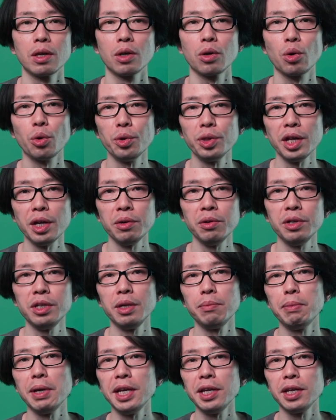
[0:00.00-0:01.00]
こんな風
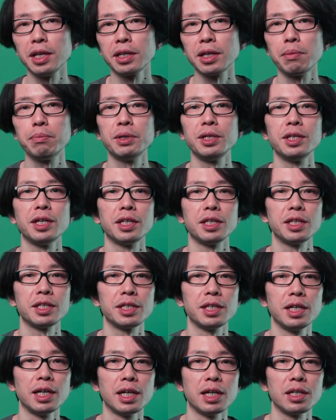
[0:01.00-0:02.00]
に便利なタプルなんで
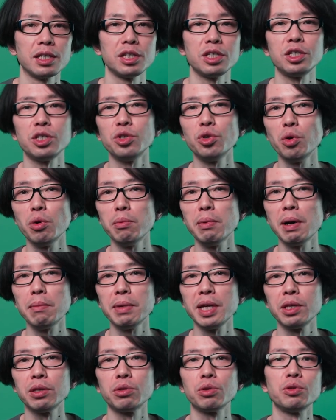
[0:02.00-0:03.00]
すが、使用場
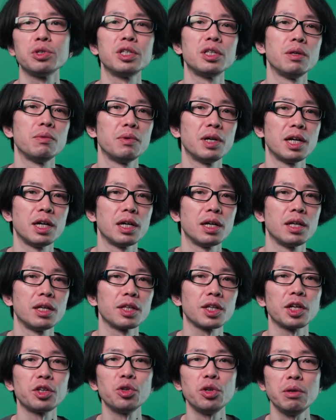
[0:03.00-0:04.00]
面としては、
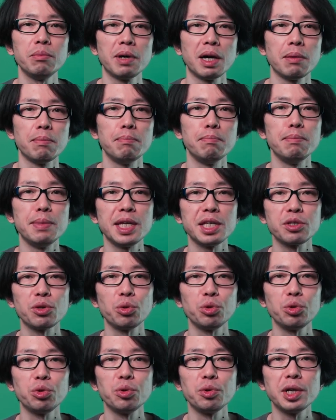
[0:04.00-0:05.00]
例えば
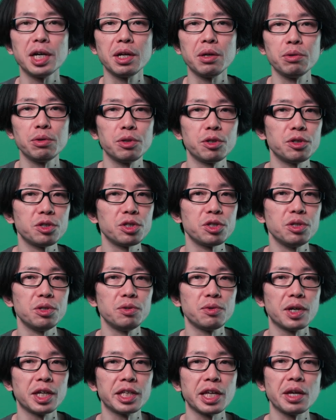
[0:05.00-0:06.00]
メソッドから複数
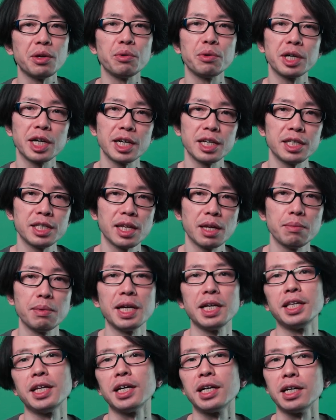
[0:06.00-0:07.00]
の値を返したい場
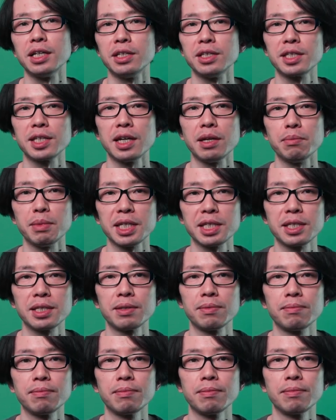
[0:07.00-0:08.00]
合なんかに使えます。